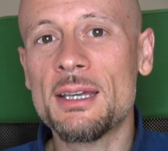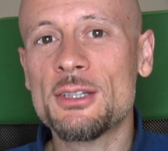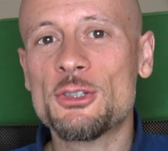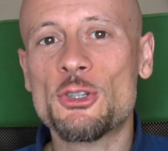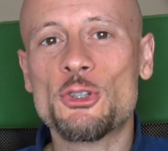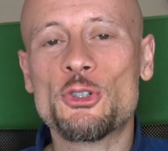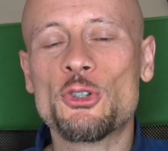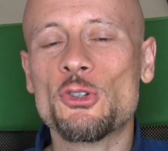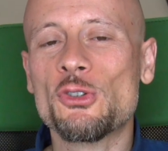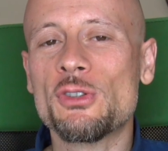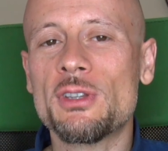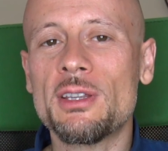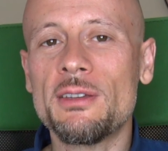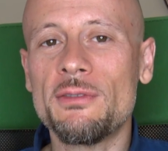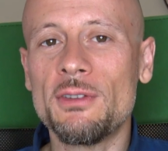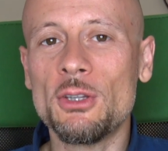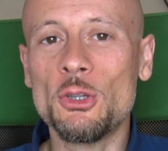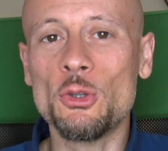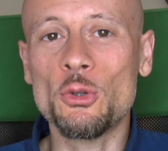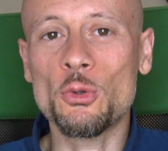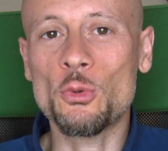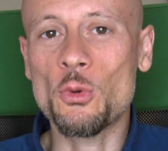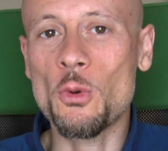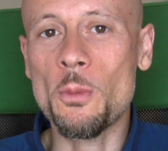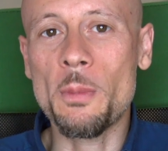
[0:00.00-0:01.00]
ci sono dei
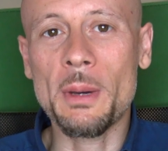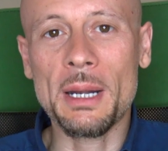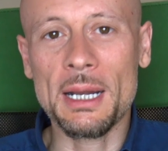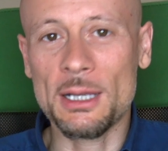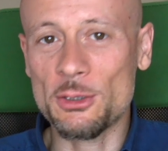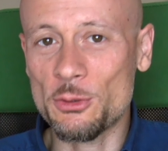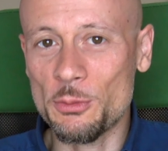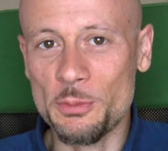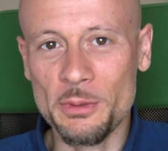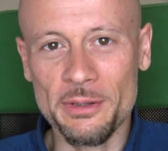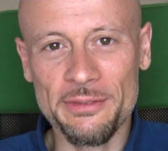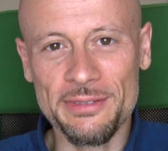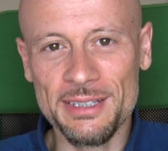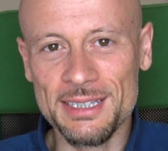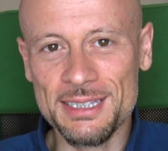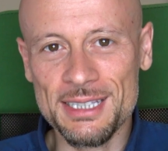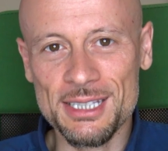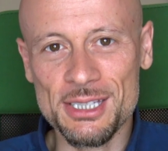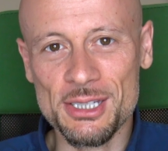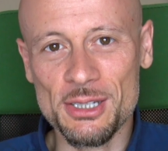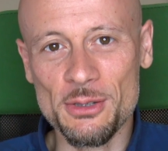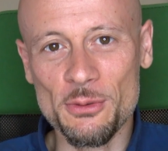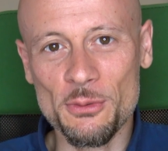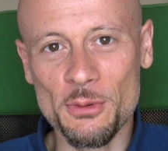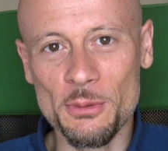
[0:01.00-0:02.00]
video in cui ho parlato per
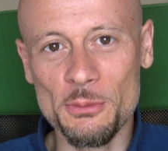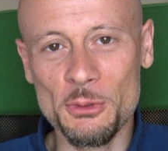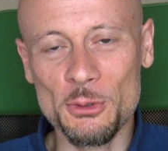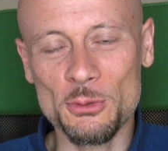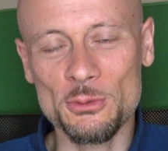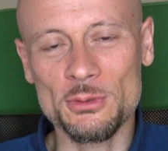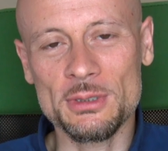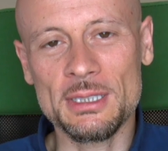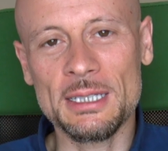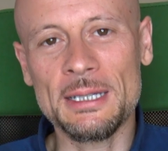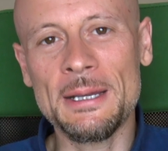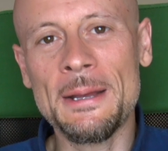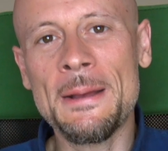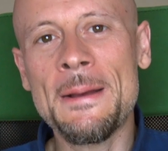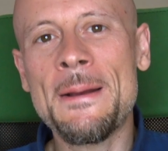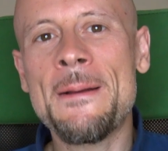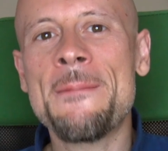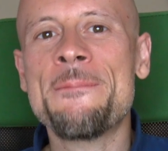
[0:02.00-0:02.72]
25 minuti.